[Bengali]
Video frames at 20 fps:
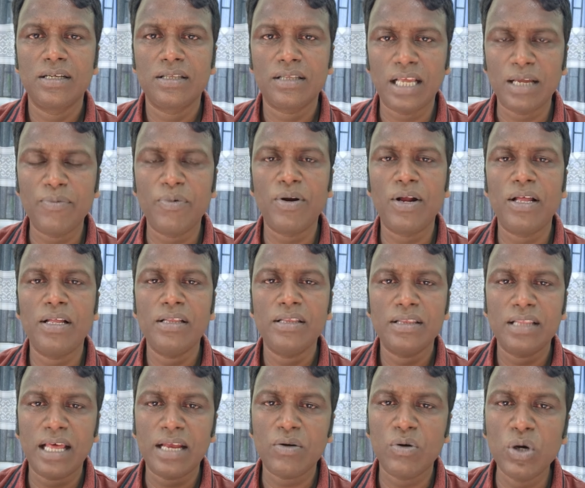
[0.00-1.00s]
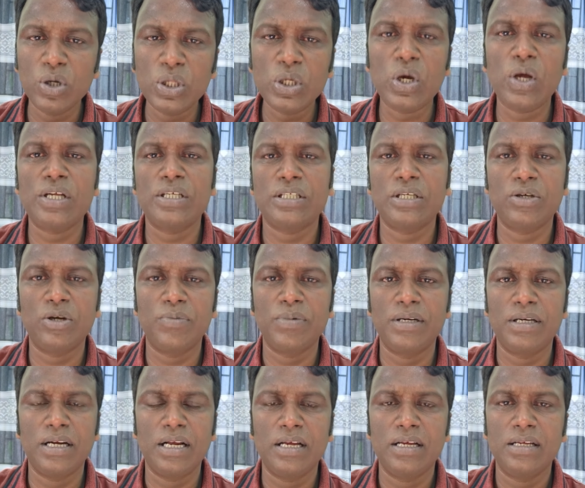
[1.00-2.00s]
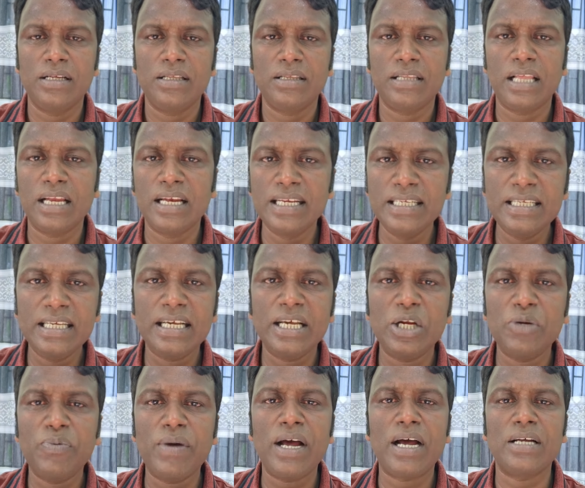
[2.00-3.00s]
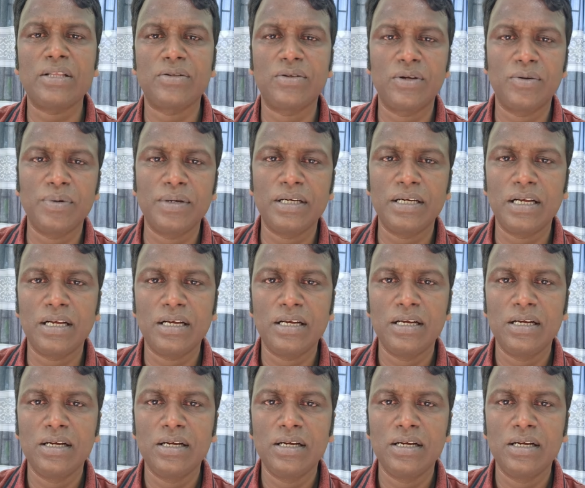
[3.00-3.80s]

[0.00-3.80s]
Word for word: তাই বলে তার ক্ষতি করার চেষ্টা করবেন না তার রিজিকের উপরে আঘাত করবেন না